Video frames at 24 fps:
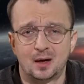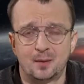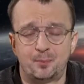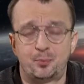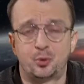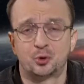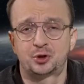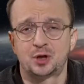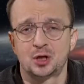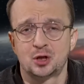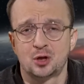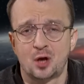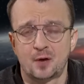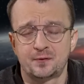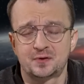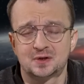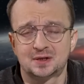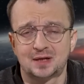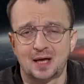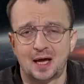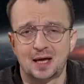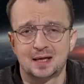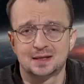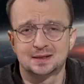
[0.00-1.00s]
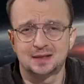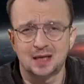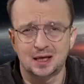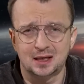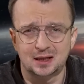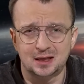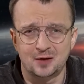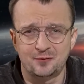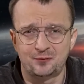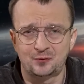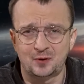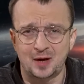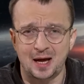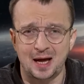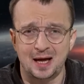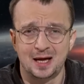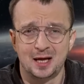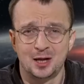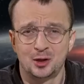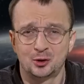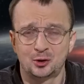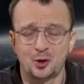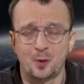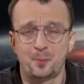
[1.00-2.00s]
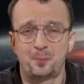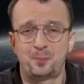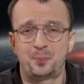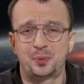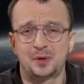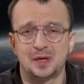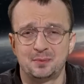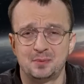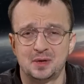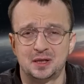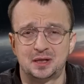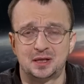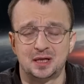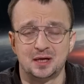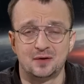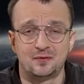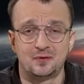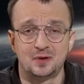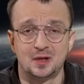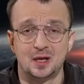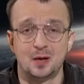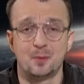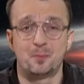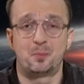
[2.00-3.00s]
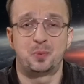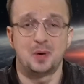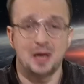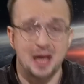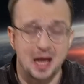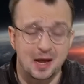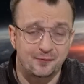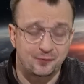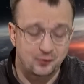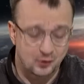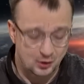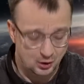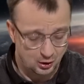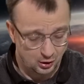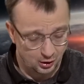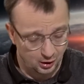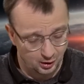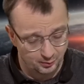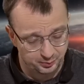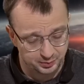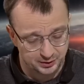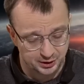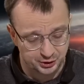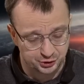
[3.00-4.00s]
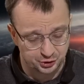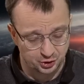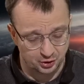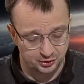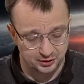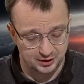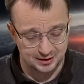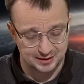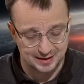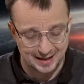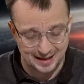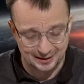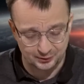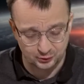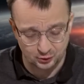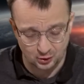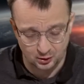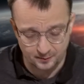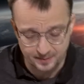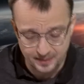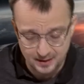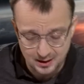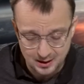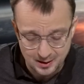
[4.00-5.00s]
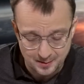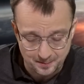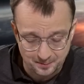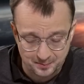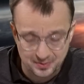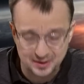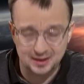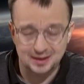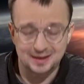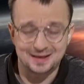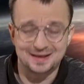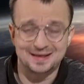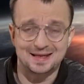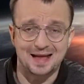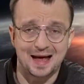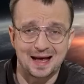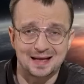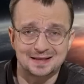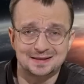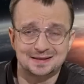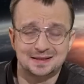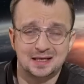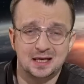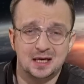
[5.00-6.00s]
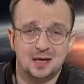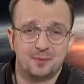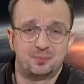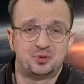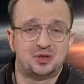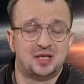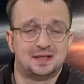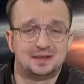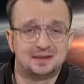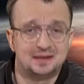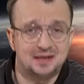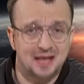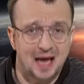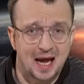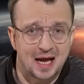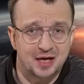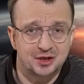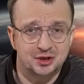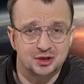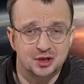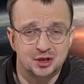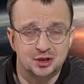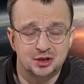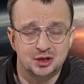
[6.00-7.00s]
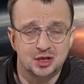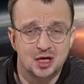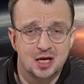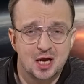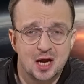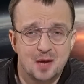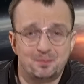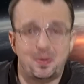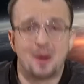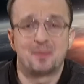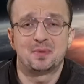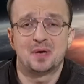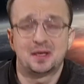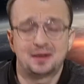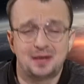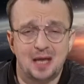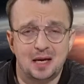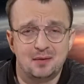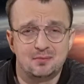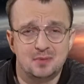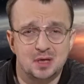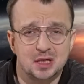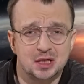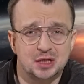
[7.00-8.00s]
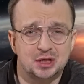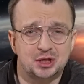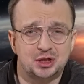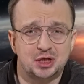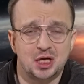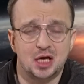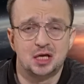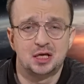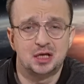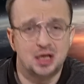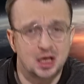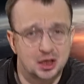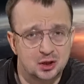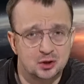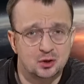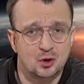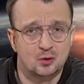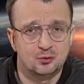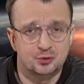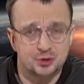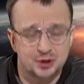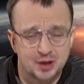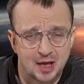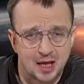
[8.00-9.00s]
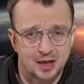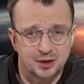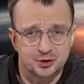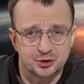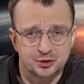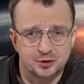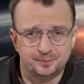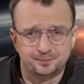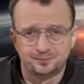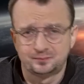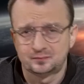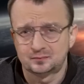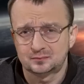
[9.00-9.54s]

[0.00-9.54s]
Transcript: putinowska zagrywka to prymitywny blef obliczony na to, by nas przestraszyć. Pamiętajmy jeszcze jedną rzecz.